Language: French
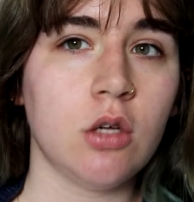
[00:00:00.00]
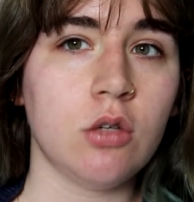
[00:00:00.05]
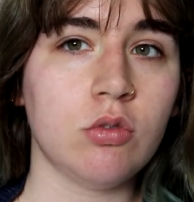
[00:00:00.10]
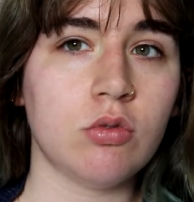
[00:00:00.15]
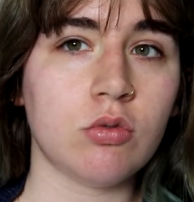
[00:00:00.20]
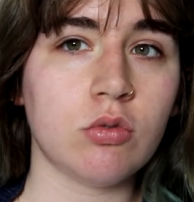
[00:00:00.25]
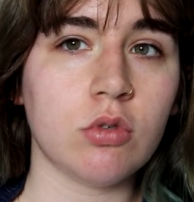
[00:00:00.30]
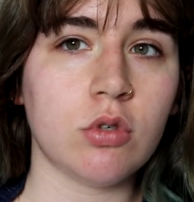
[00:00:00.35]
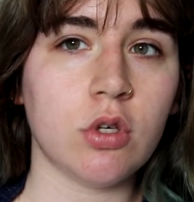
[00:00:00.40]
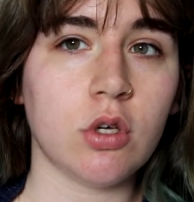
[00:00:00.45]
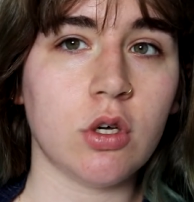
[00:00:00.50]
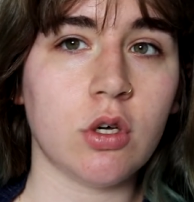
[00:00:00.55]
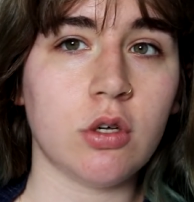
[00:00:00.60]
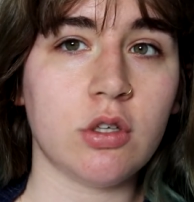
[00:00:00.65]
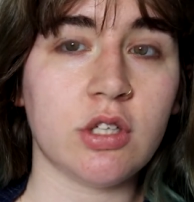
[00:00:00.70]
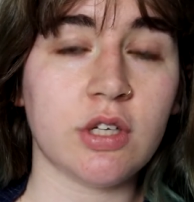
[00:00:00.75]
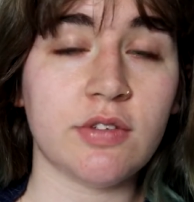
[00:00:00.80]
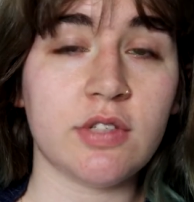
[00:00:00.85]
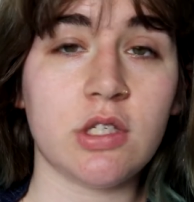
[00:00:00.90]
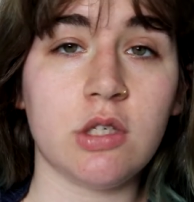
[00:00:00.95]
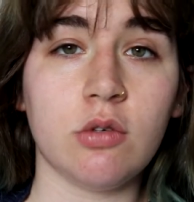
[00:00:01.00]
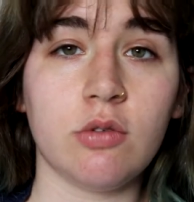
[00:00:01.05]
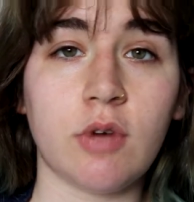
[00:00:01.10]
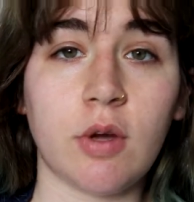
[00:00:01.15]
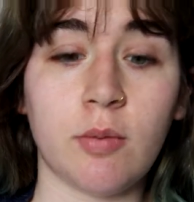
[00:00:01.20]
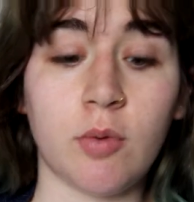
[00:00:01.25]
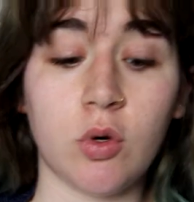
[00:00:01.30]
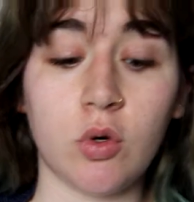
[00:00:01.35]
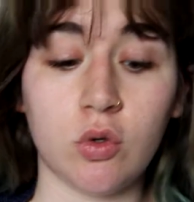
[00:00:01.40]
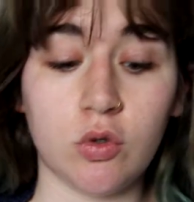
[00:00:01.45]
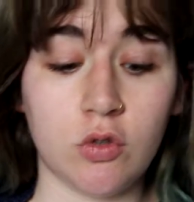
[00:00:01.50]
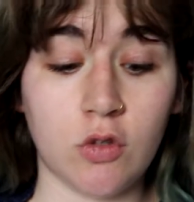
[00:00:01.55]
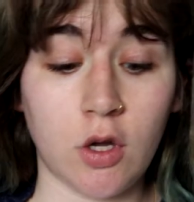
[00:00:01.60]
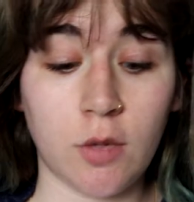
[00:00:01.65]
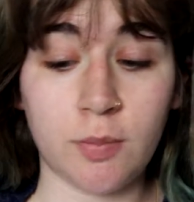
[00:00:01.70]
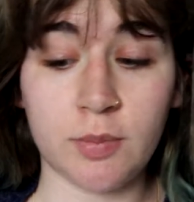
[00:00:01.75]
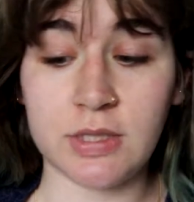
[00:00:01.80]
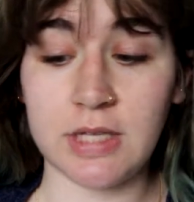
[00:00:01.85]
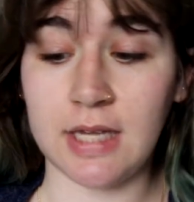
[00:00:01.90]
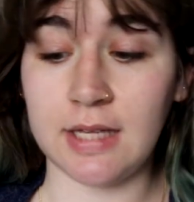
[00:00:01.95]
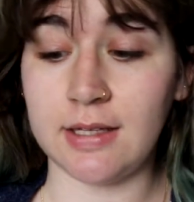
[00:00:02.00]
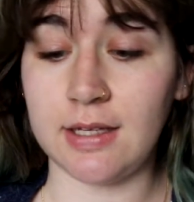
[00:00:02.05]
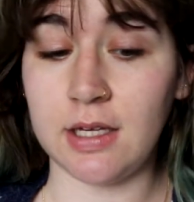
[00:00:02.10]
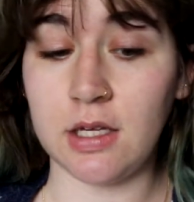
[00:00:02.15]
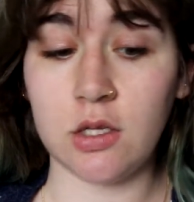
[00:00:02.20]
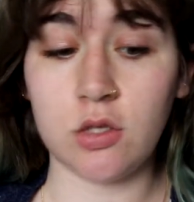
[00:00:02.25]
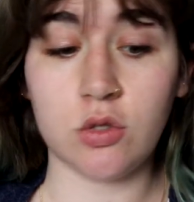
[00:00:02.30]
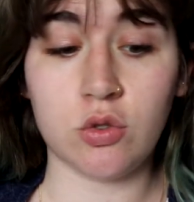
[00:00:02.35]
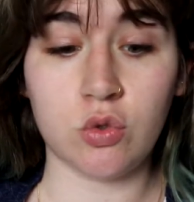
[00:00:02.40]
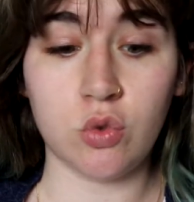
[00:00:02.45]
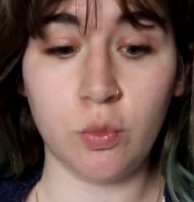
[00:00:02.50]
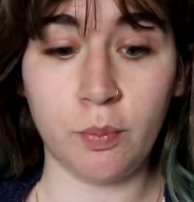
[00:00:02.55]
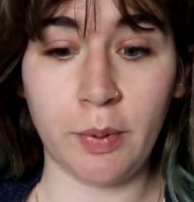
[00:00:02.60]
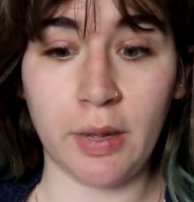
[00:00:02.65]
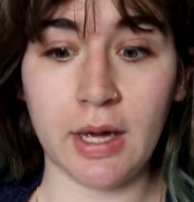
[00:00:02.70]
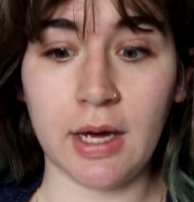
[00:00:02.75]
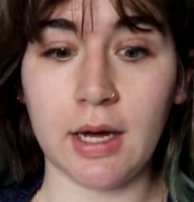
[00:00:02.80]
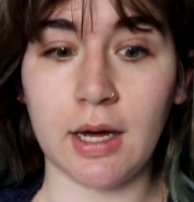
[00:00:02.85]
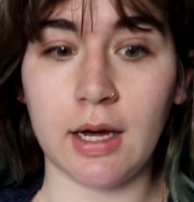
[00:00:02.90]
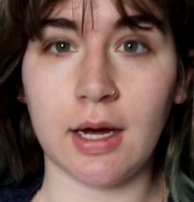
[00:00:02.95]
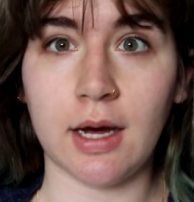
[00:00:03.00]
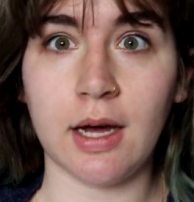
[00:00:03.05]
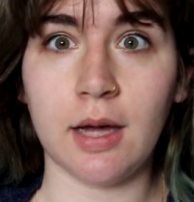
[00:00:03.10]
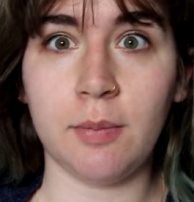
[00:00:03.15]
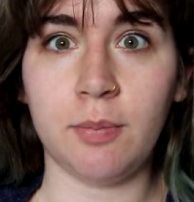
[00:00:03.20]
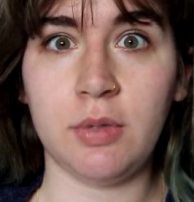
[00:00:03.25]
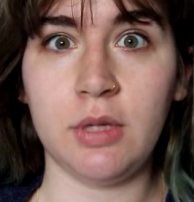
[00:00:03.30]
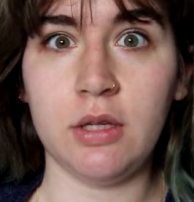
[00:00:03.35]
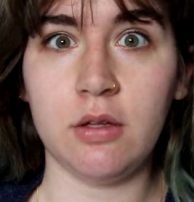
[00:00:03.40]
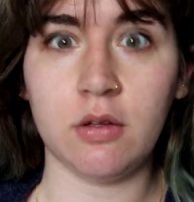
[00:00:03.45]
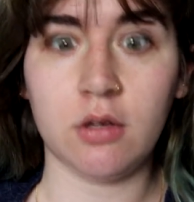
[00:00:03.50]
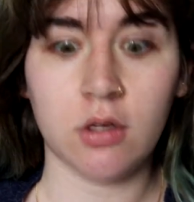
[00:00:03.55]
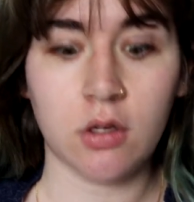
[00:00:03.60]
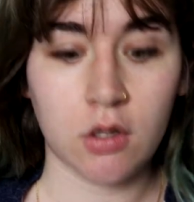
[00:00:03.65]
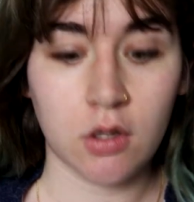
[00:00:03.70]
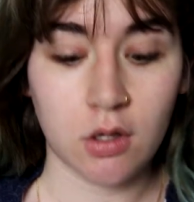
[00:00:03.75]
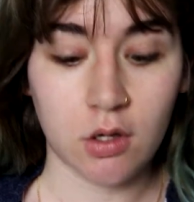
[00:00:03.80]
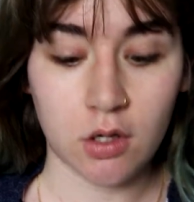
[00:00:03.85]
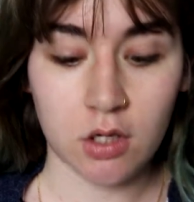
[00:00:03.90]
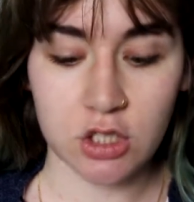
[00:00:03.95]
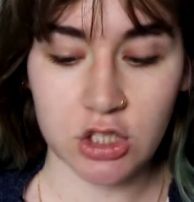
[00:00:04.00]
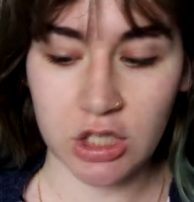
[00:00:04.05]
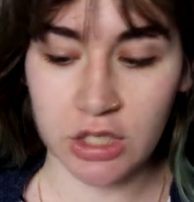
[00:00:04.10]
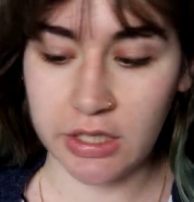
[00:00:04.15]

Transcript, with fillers: Donc euh, service client vraiment au top, ça a été super rapide, j'ai